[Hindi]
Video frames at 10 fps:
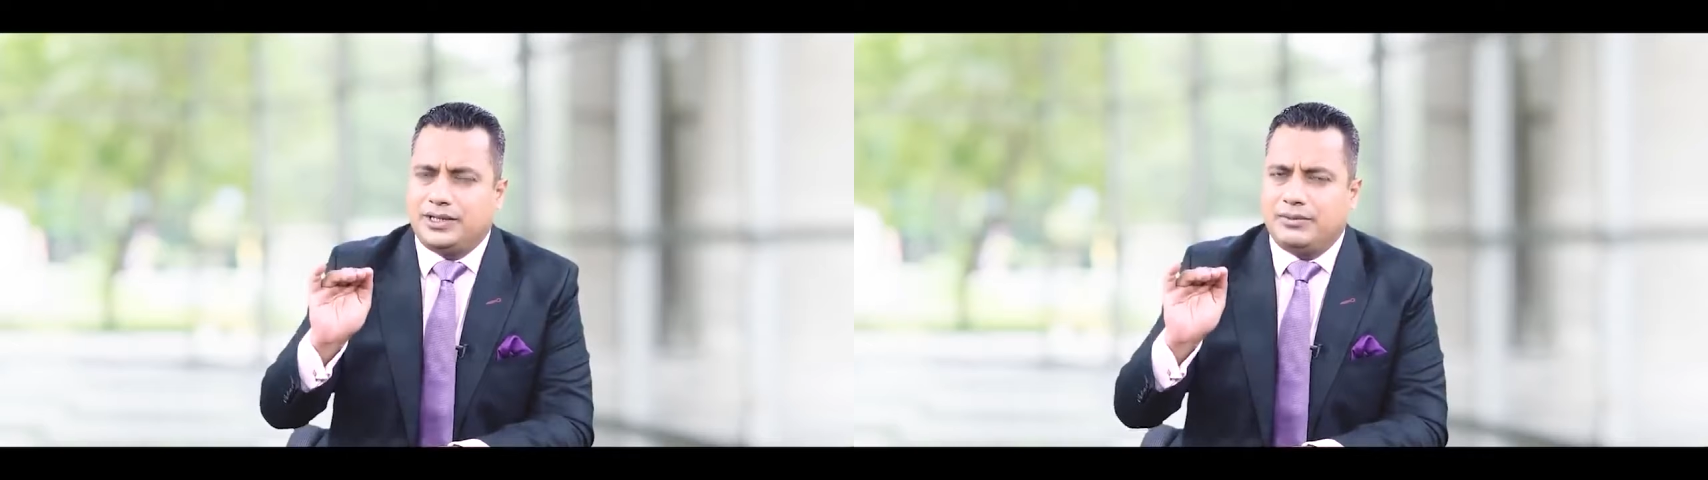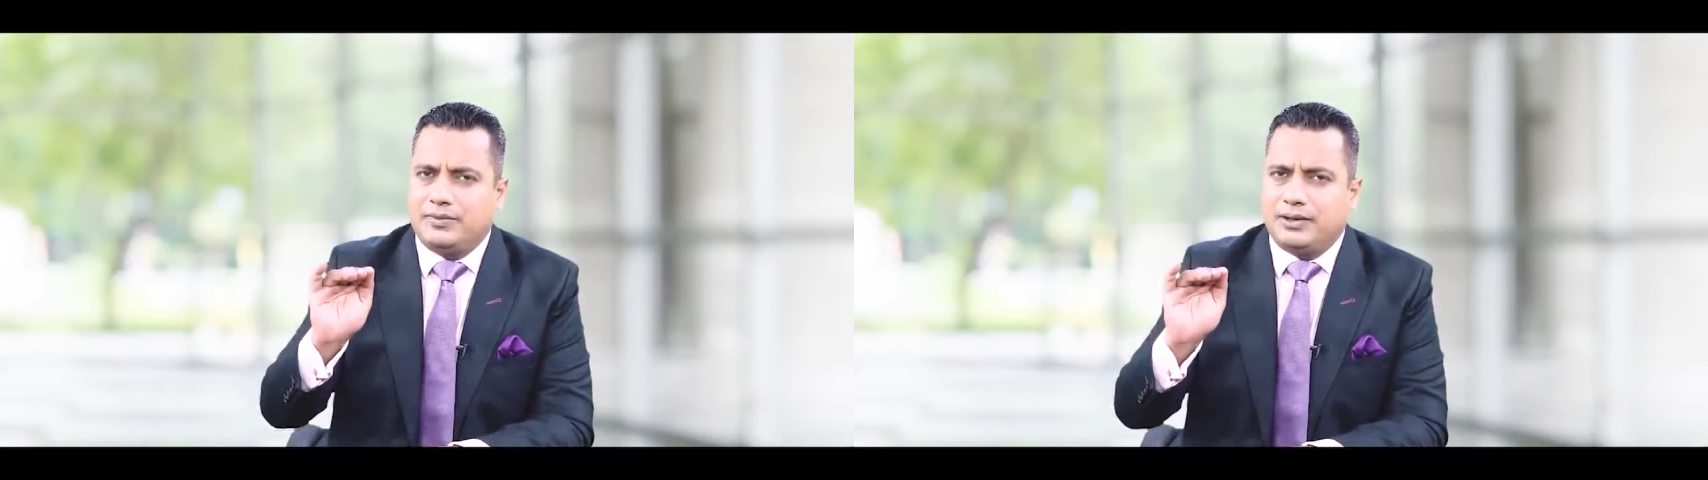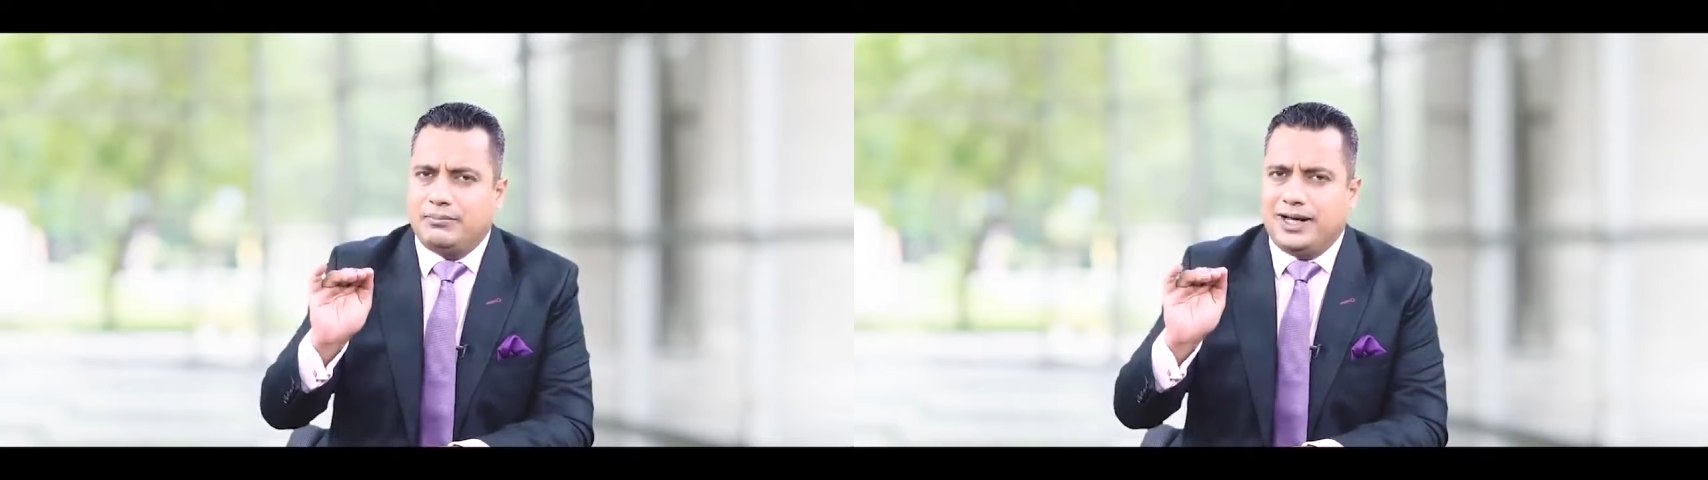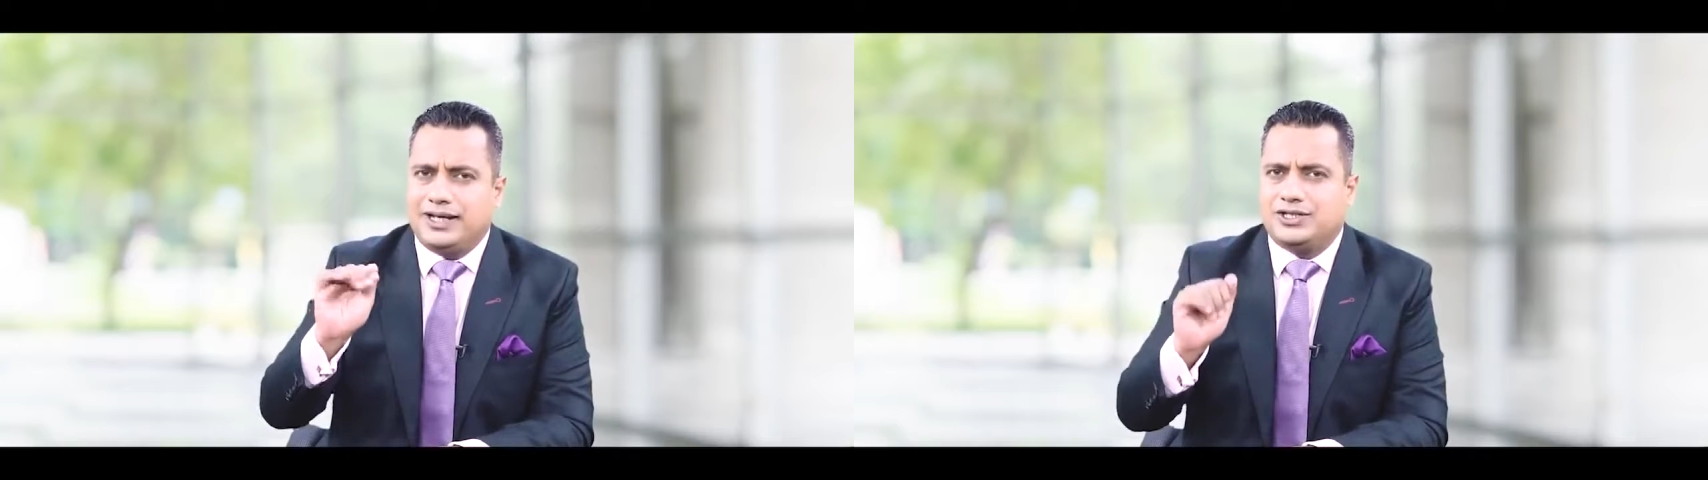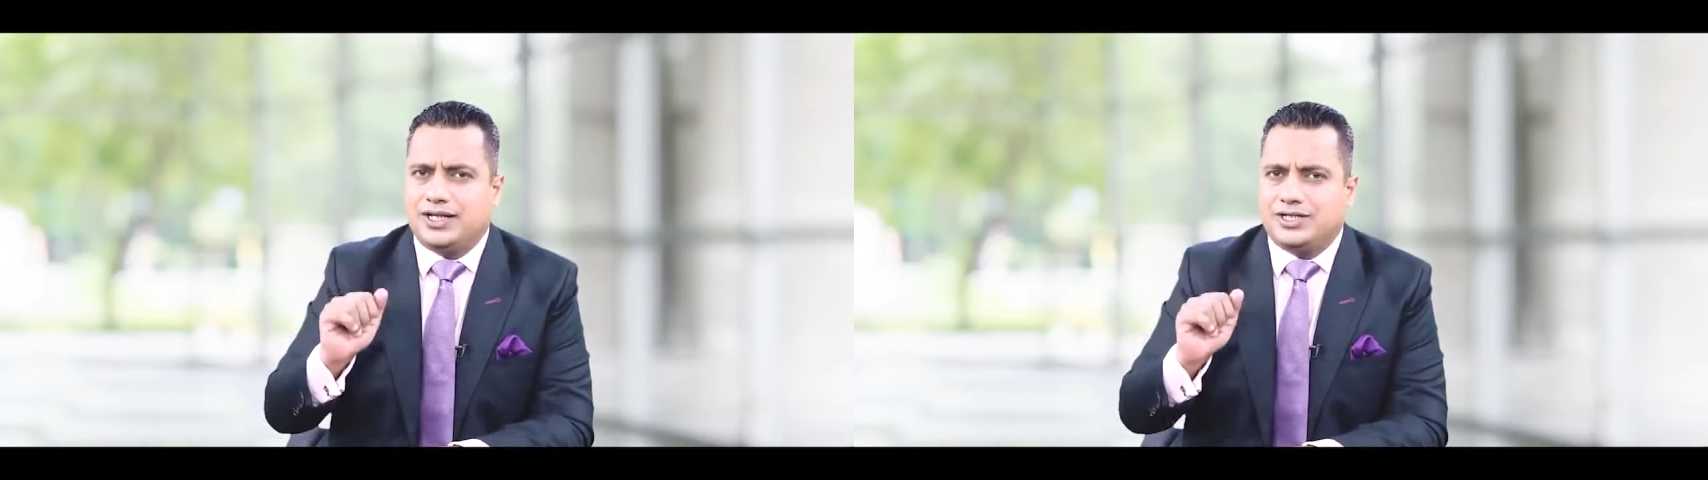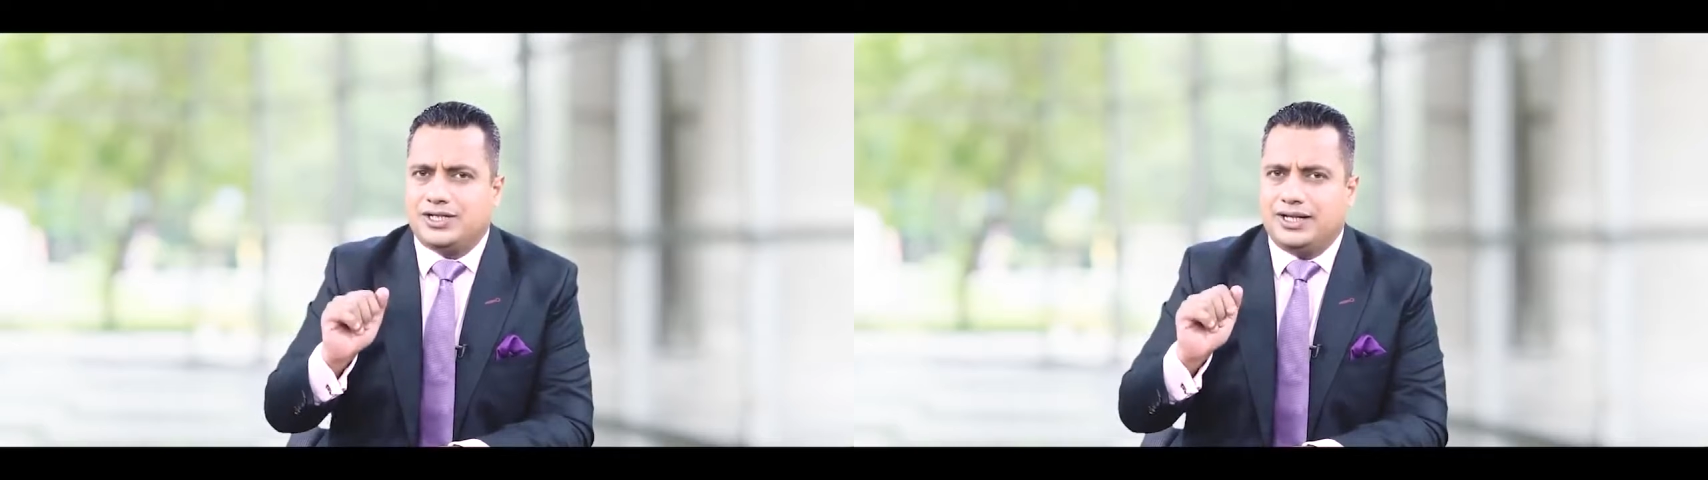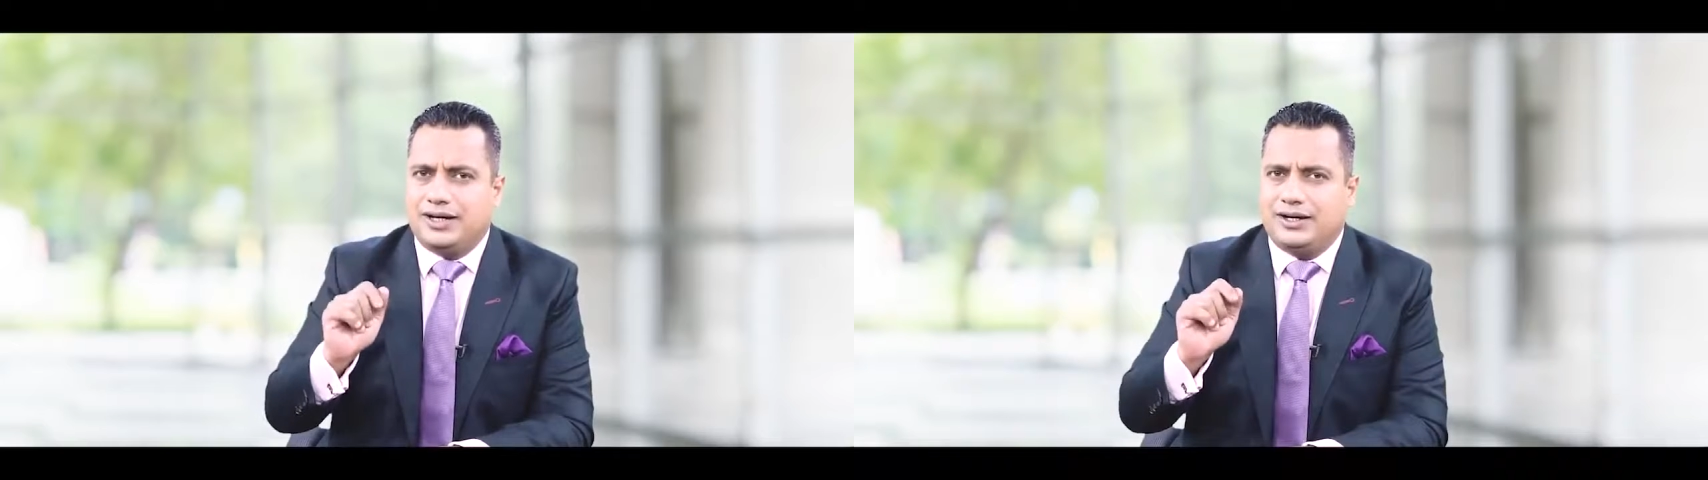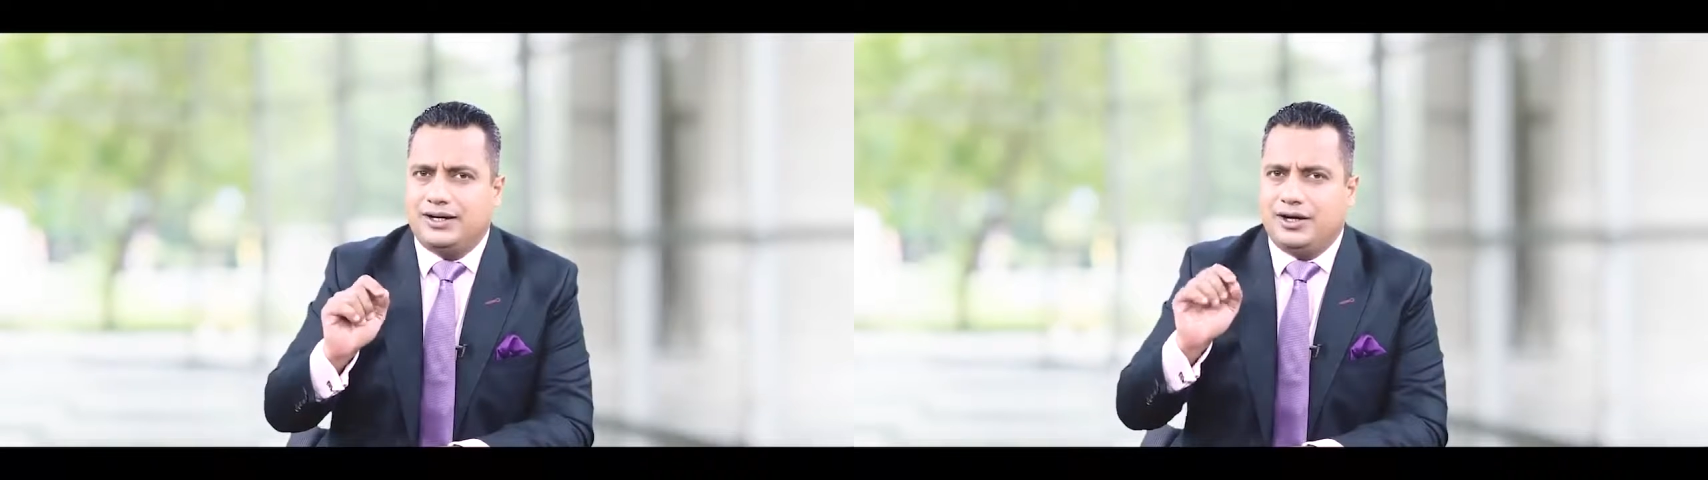ने प्लान चेंज किया